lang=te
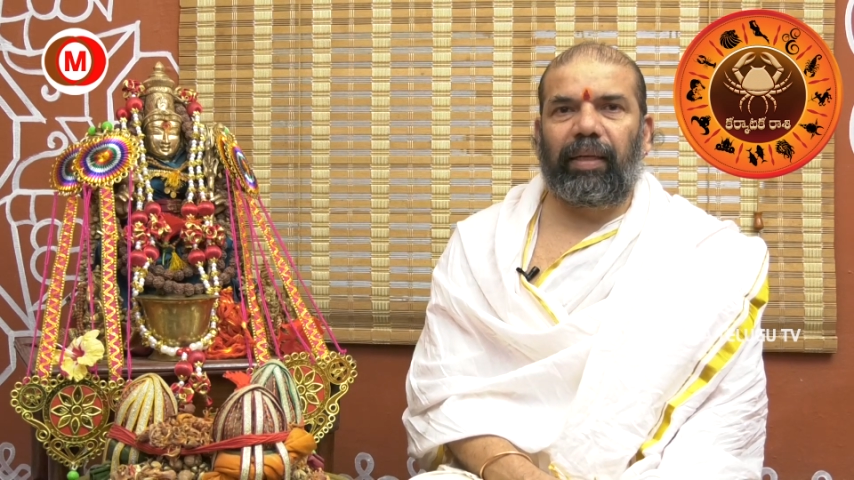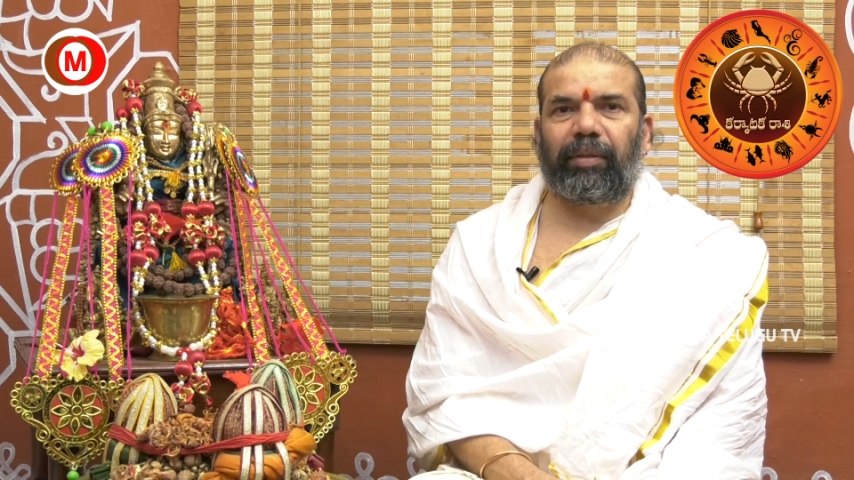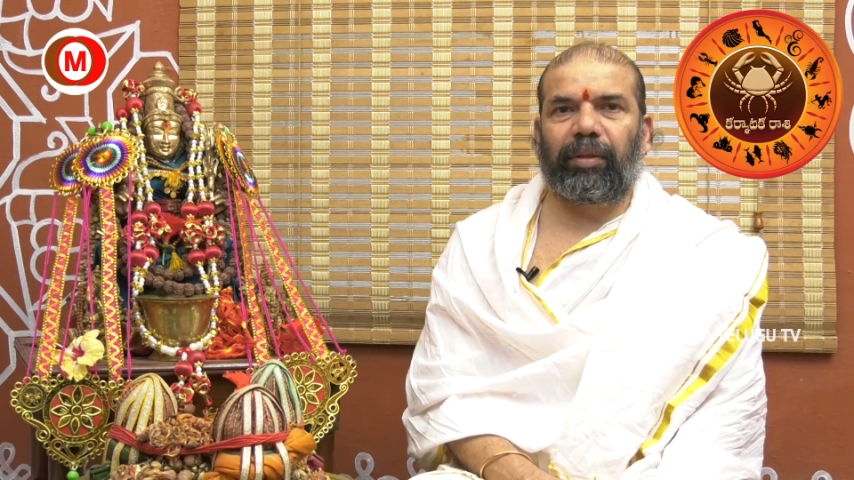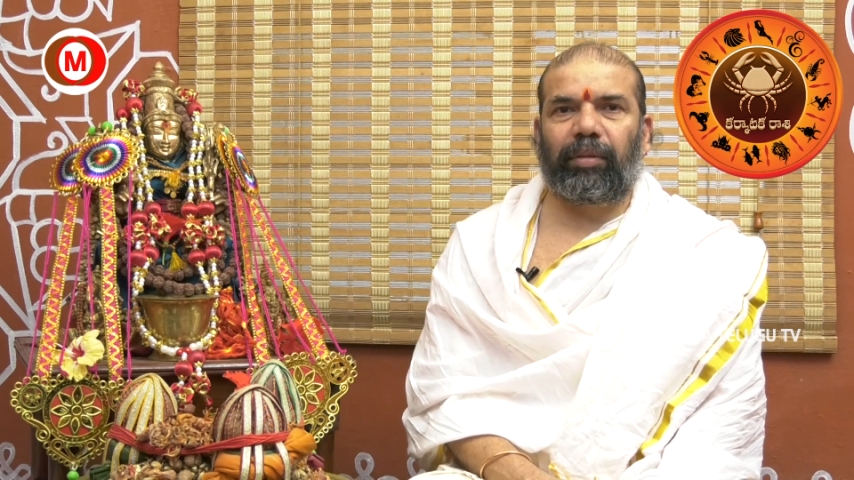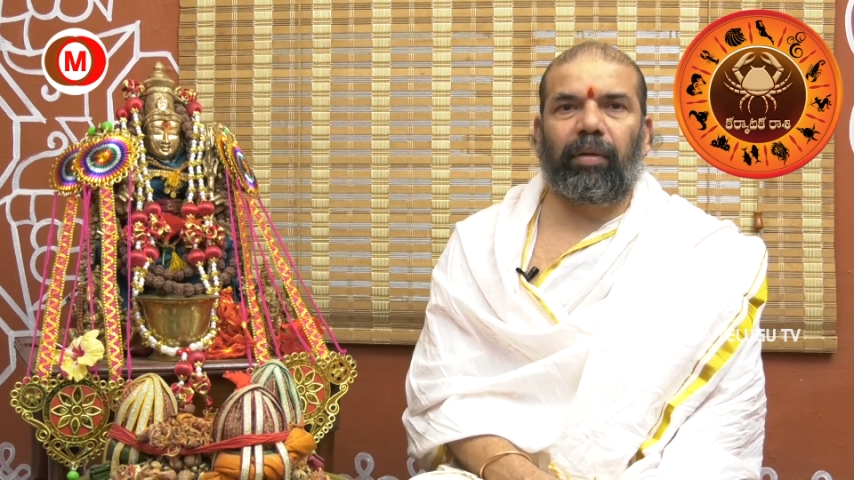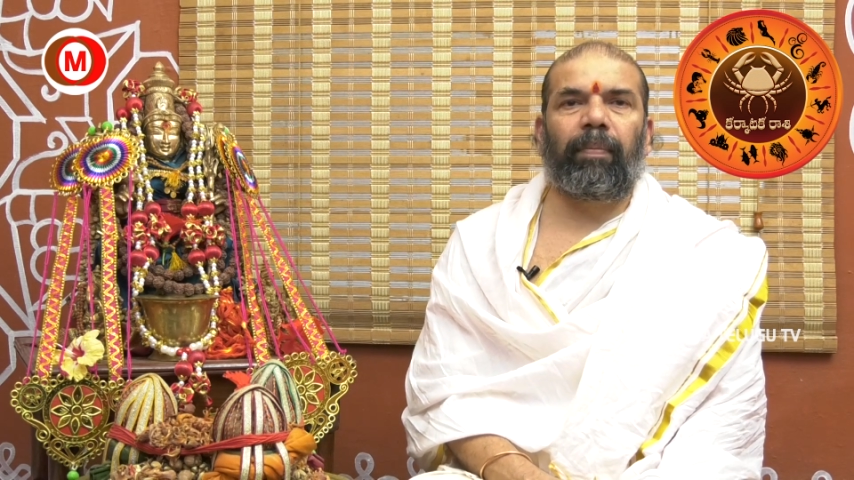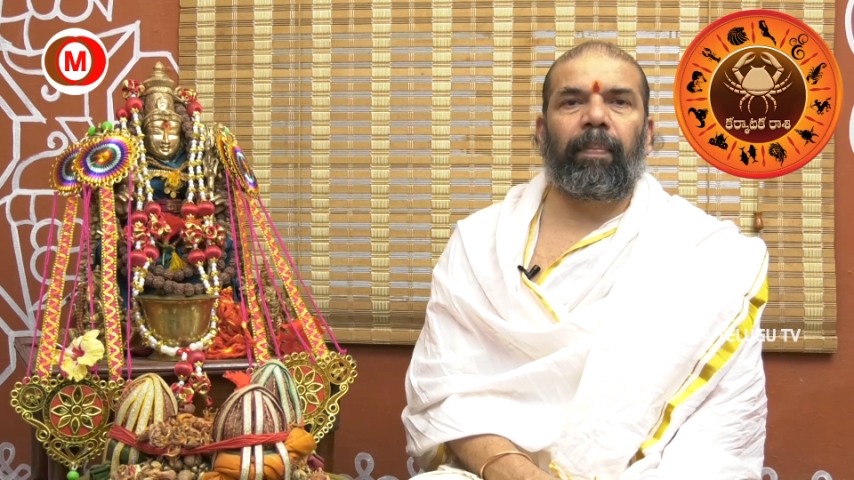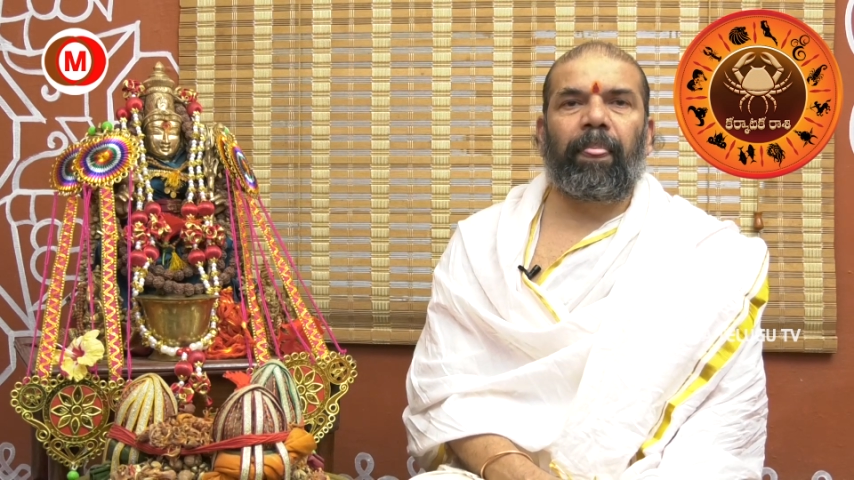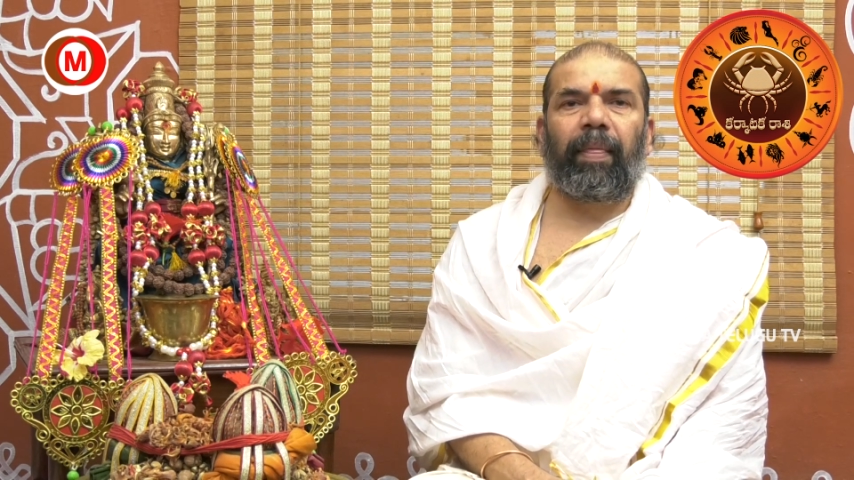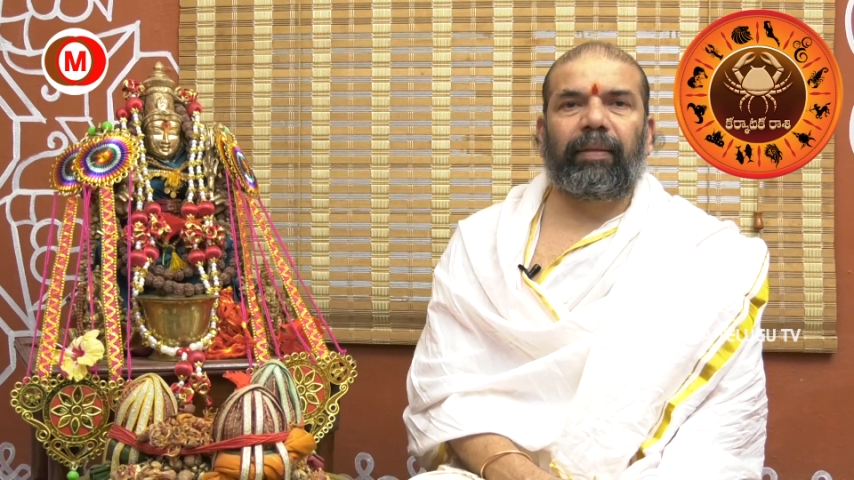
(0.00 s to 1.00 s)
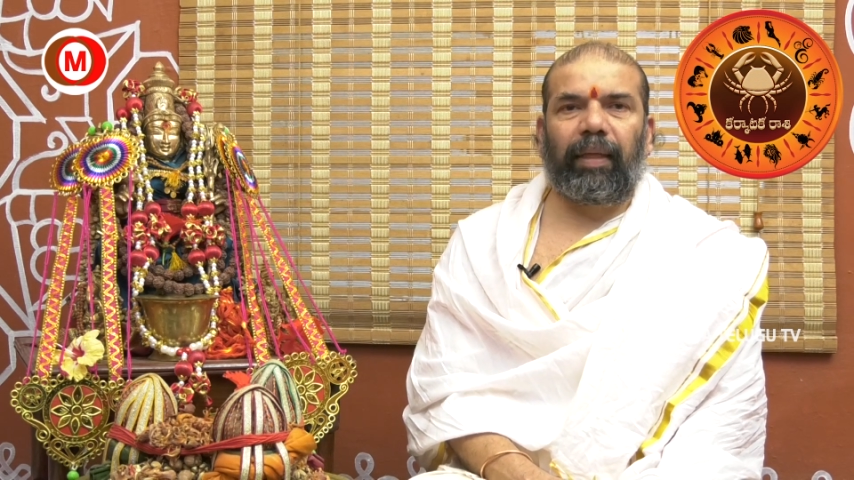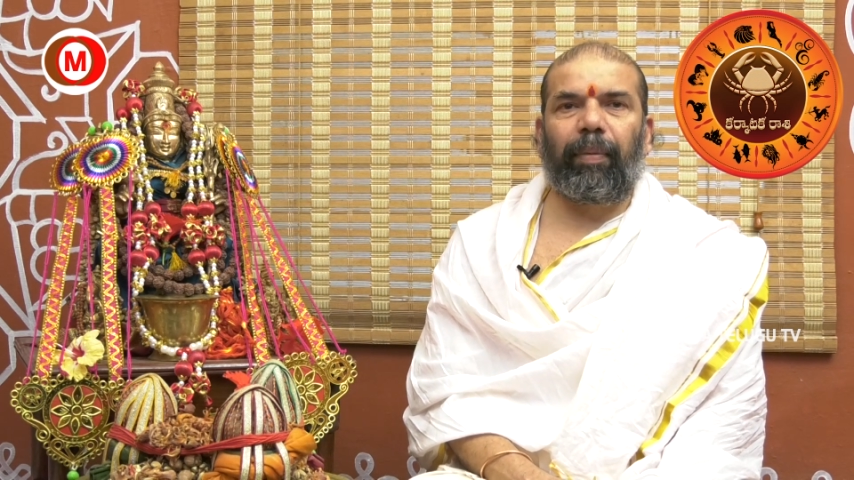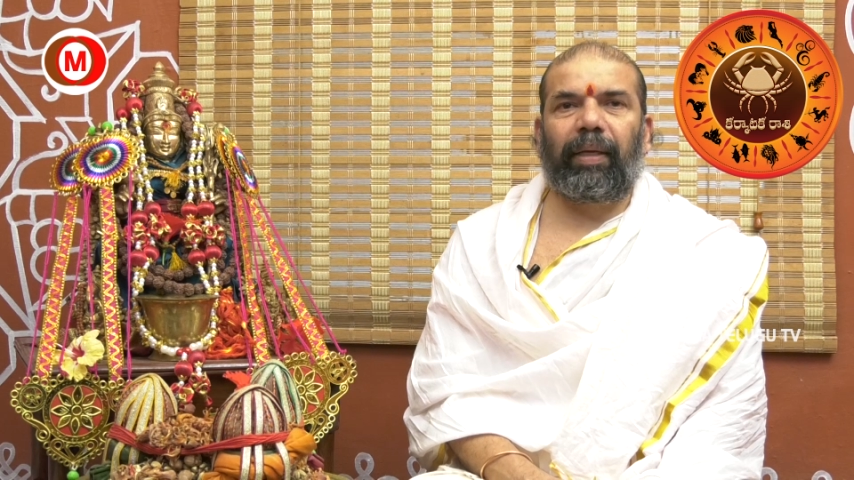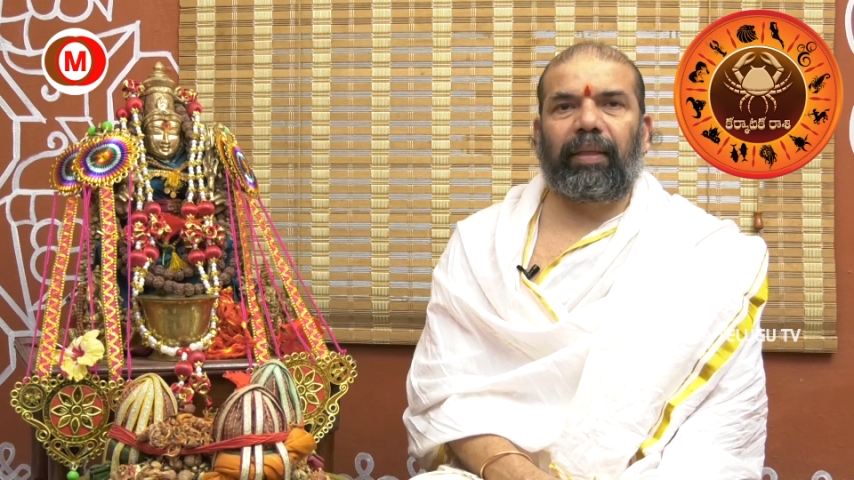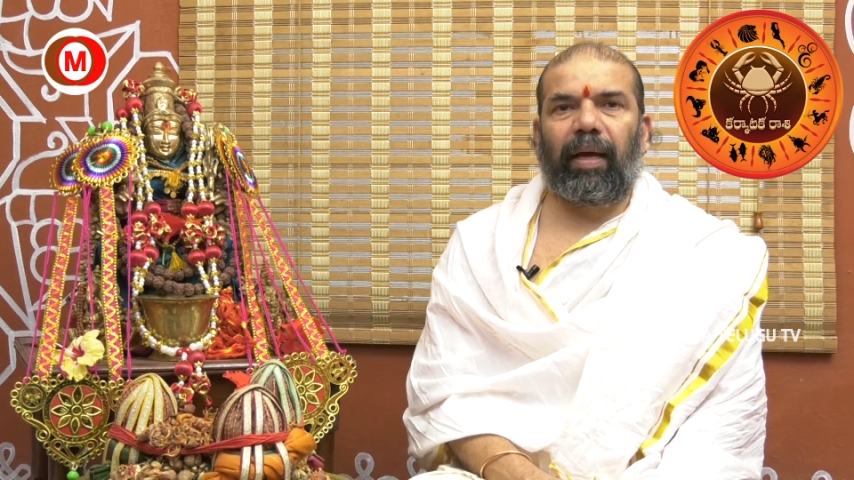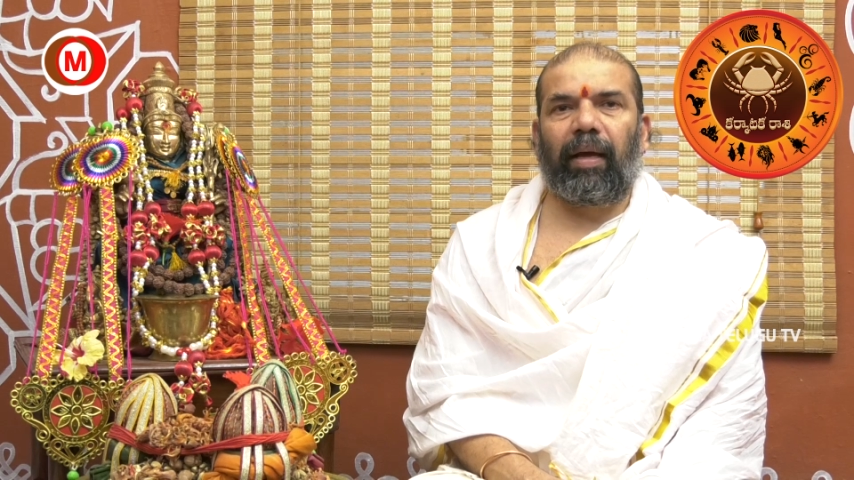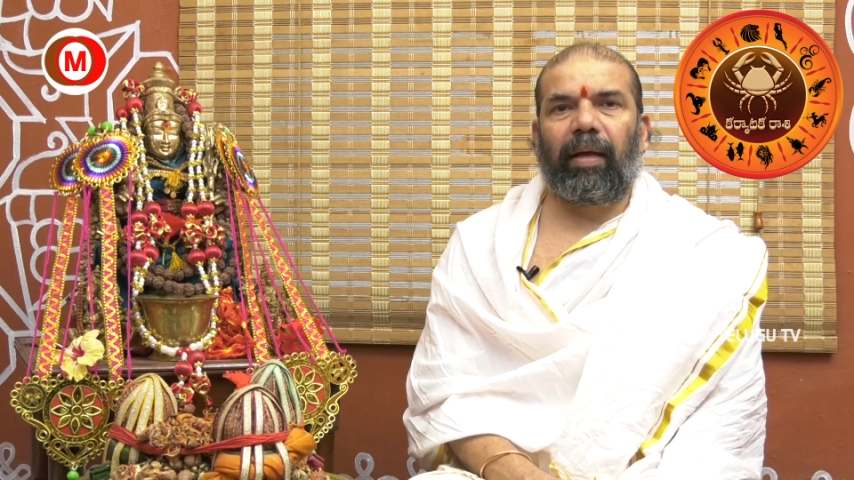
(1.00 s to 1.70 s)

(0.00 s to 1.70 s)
తెలియజేస్తాం తర్వాత